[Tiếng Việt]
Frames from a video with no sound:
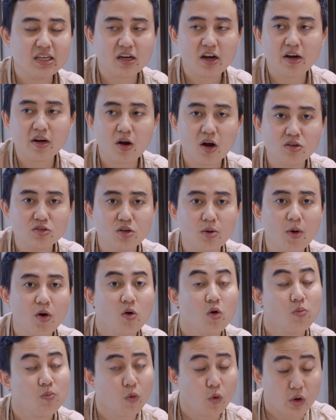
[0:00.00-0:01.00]
những cái con
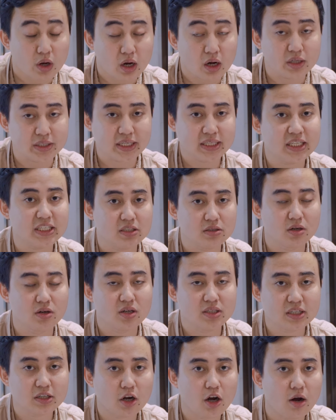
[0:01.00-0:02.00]
robot hút bụi ở trên thị
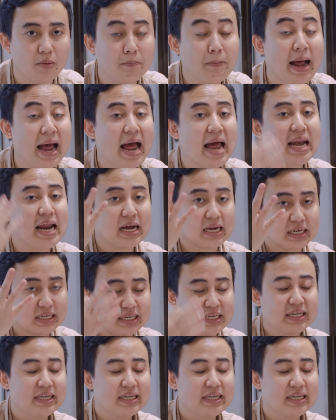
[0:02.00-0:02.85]
trường nó sẽ có ba nấc